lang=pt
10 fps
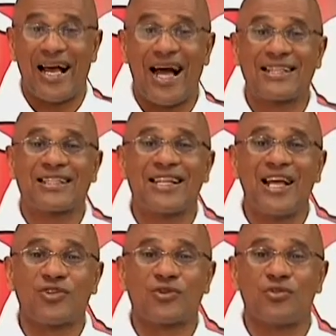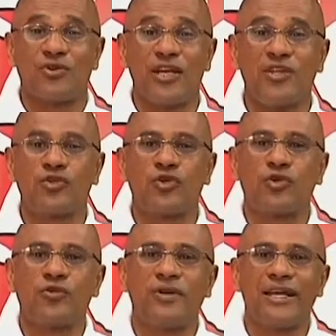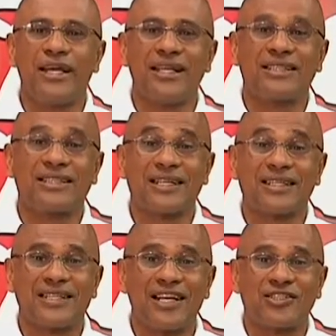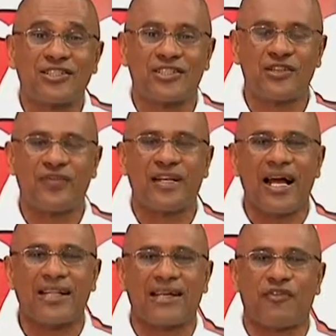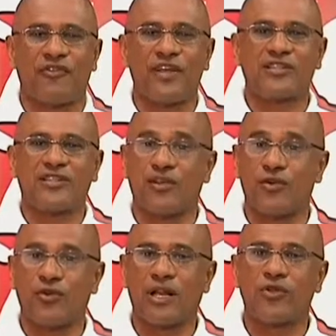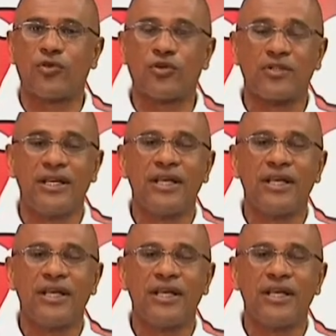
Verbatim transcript: Atlético em jogo eletrizante de virada vence o Lanús